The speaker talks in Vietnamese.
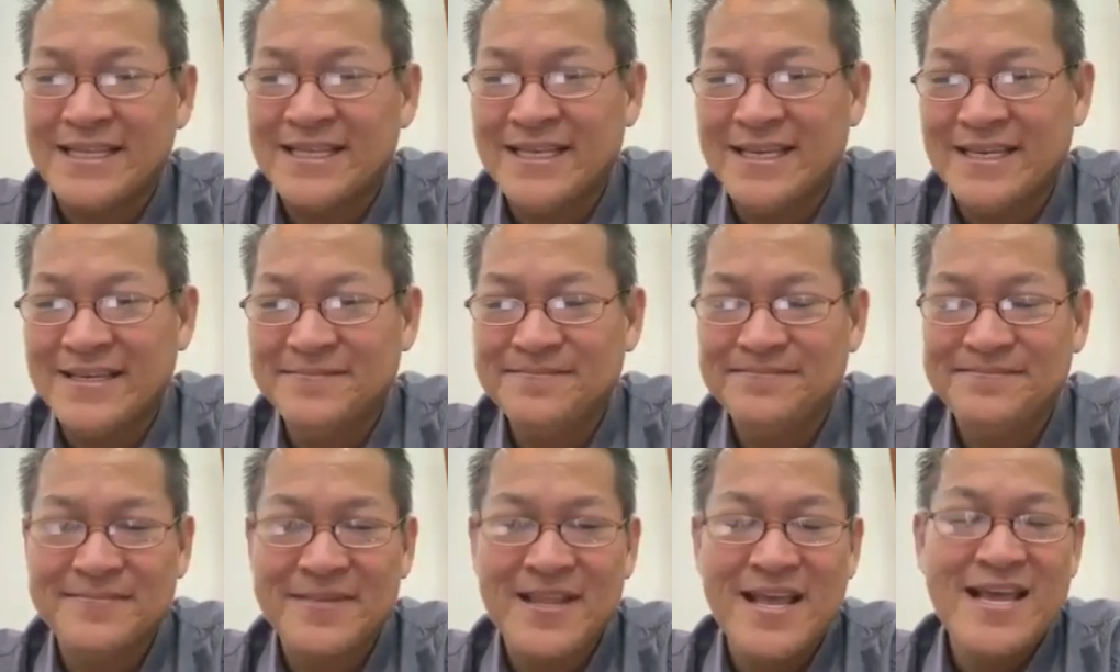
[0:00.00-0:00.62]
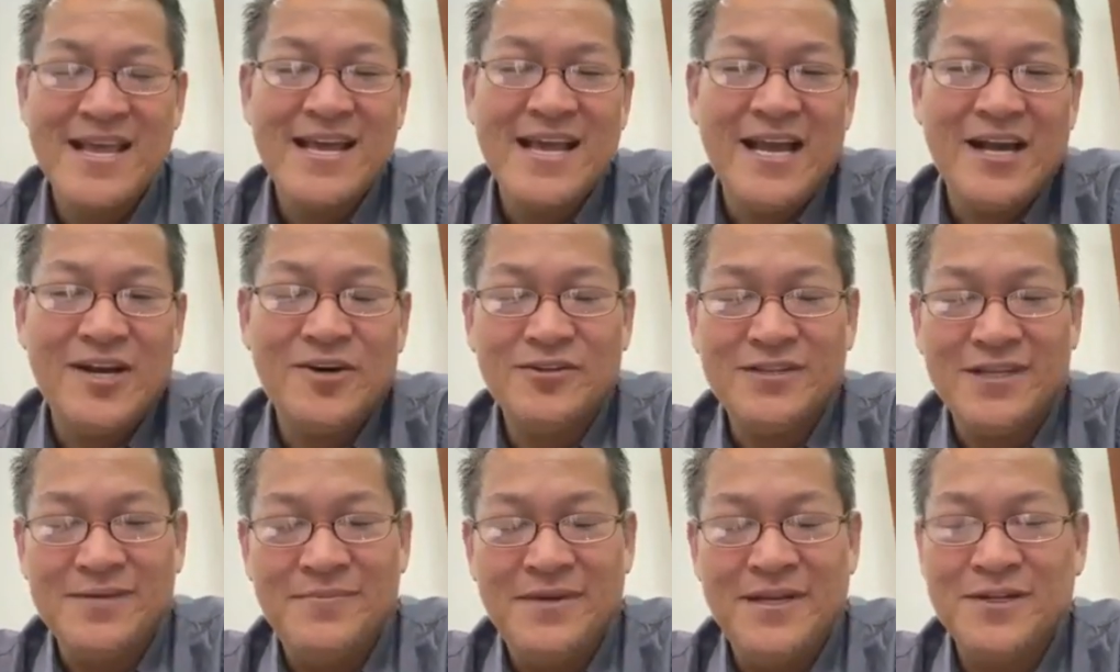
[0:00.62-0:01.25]
bạch đi
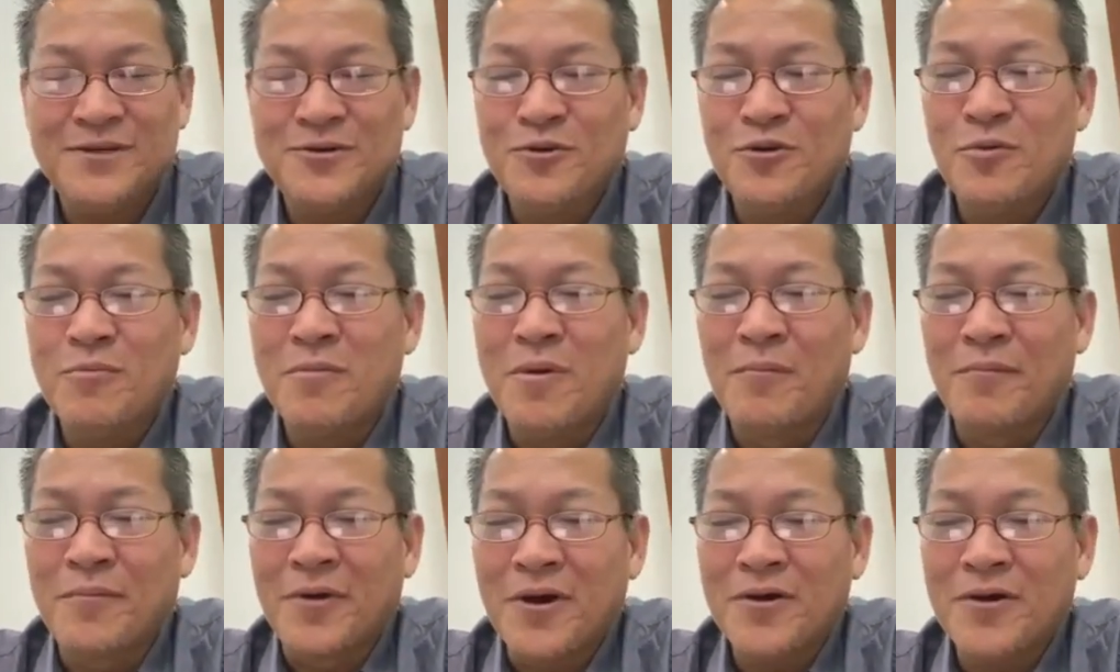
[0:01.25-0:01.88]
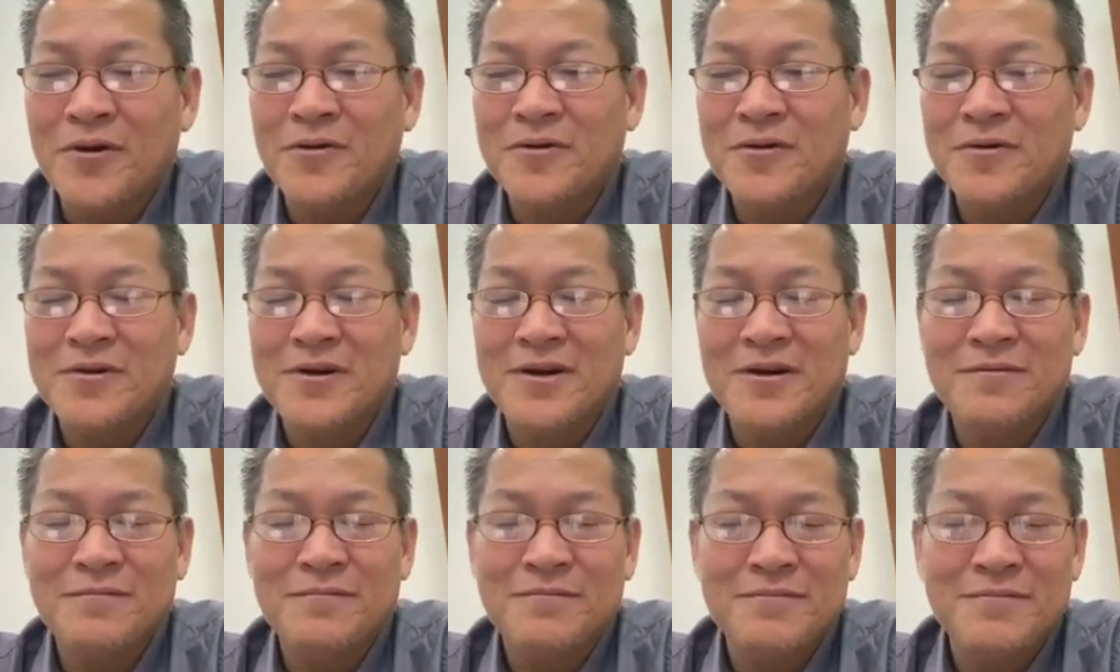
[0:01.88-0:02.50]
ôi tại miên cô bẩm
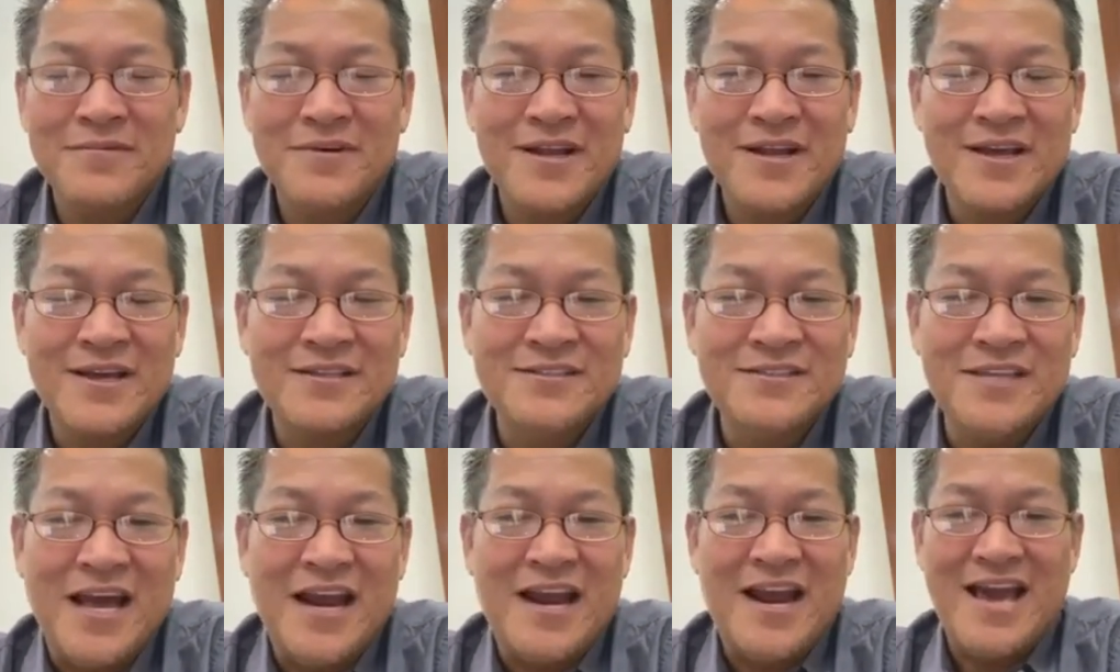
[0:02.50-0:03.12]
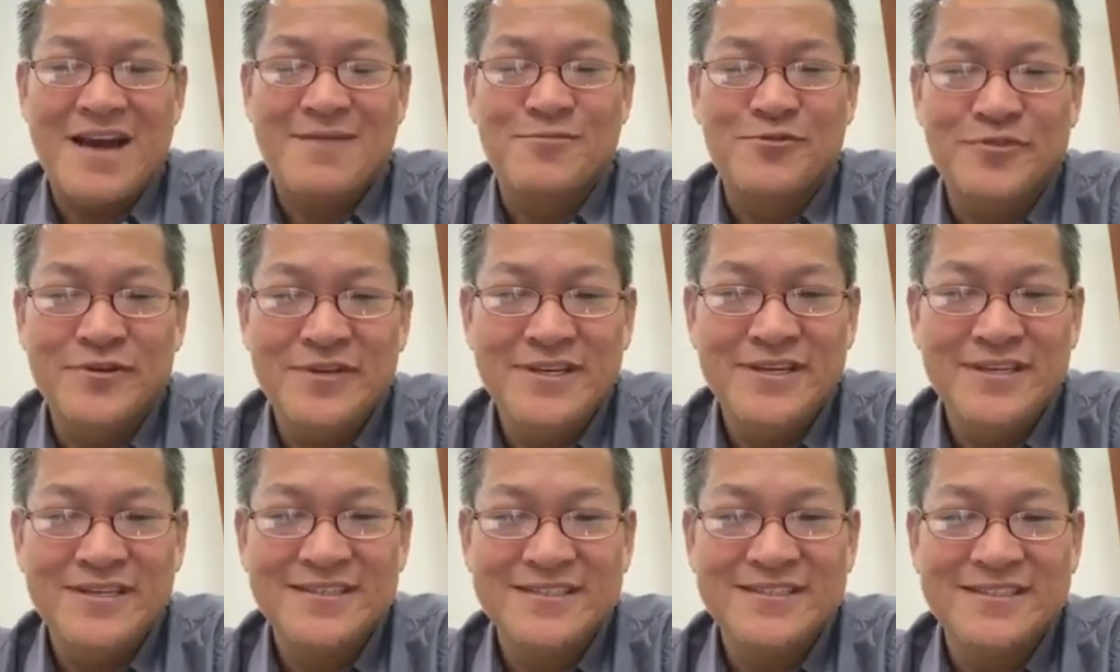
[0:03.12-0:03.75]
non chẹt lẹ
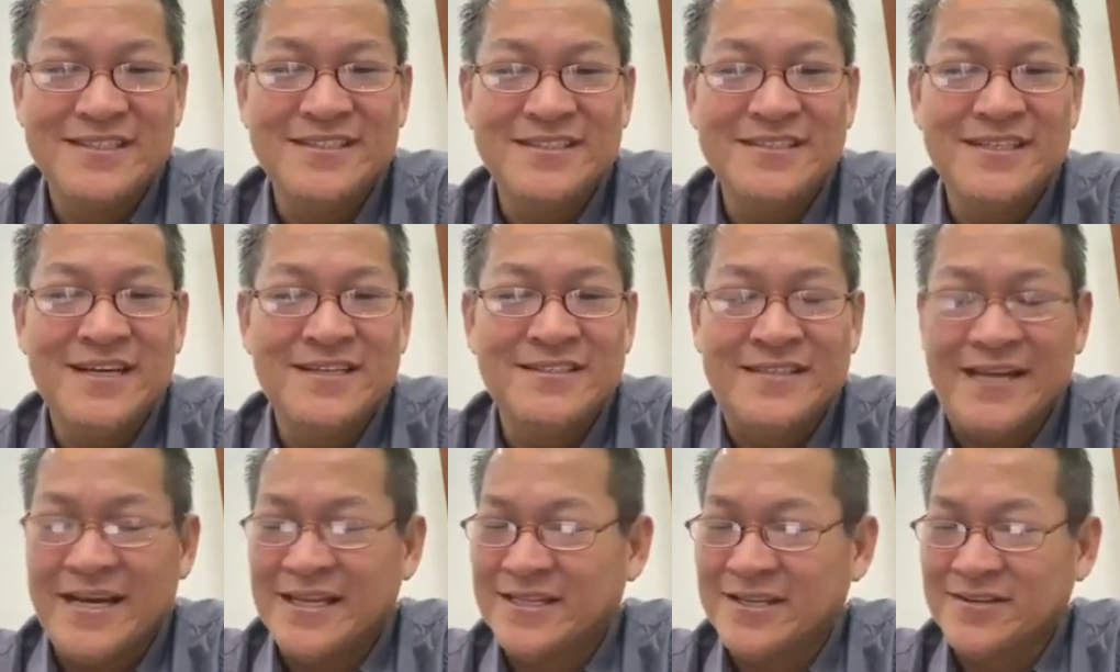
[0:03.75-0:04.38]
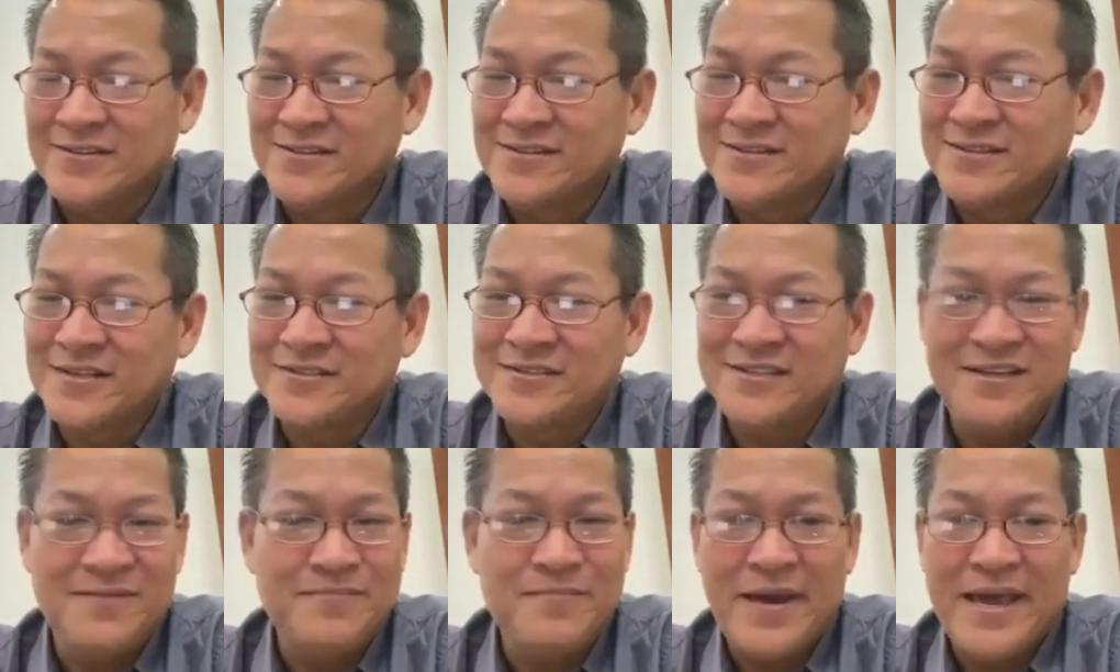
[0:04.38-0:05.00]
muối cứ dương che
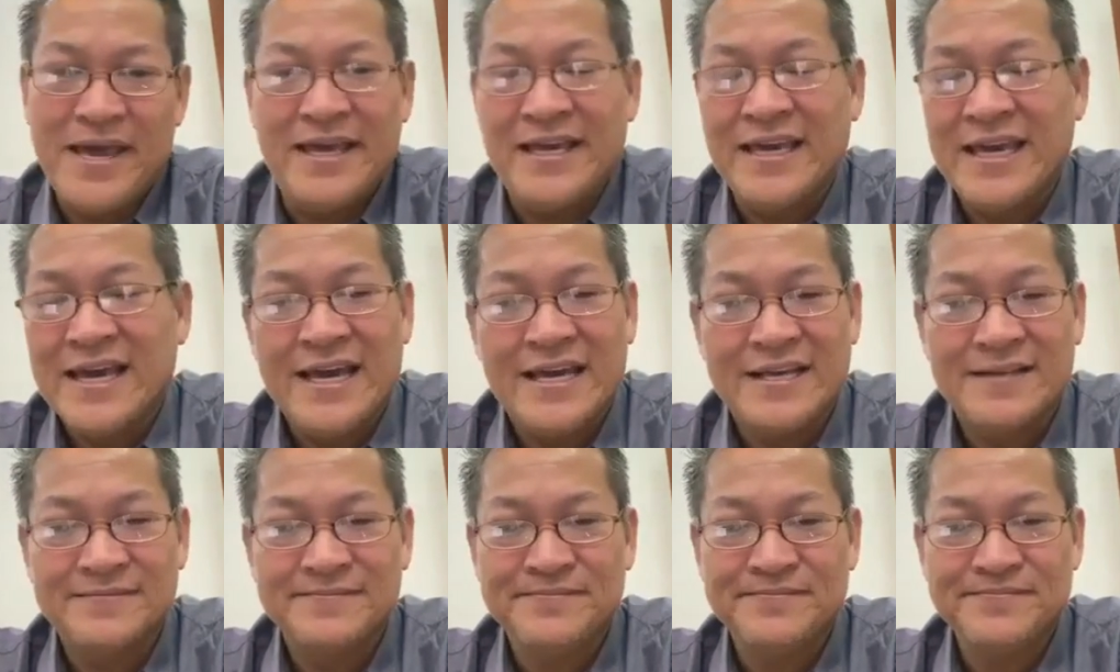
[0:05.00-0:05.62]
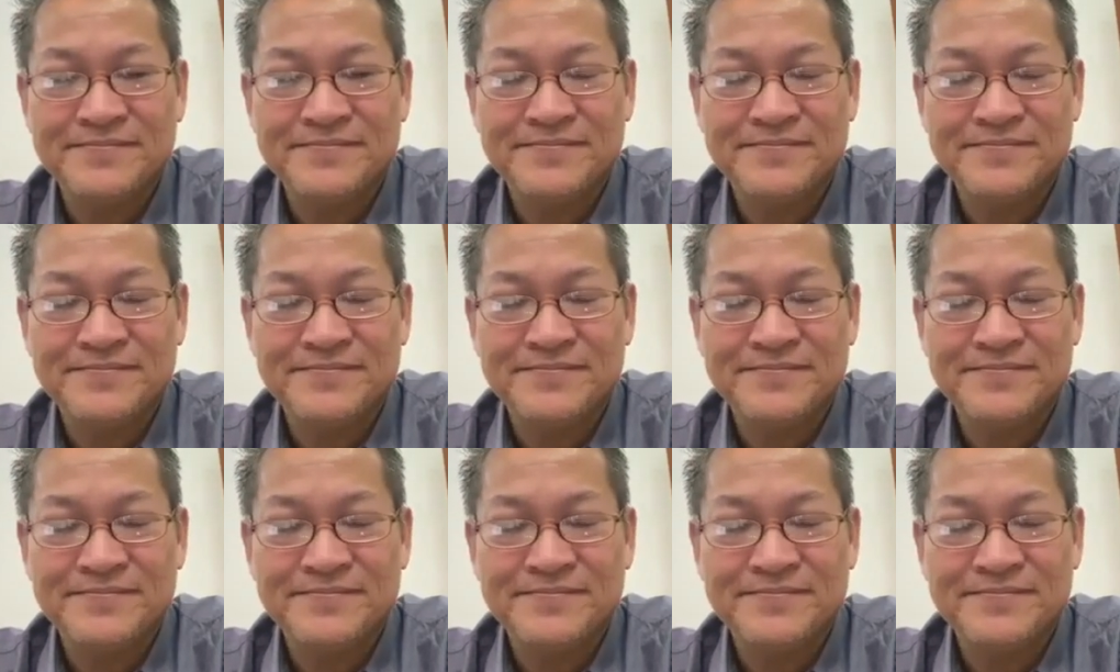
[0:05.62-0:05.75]
từ si pê kia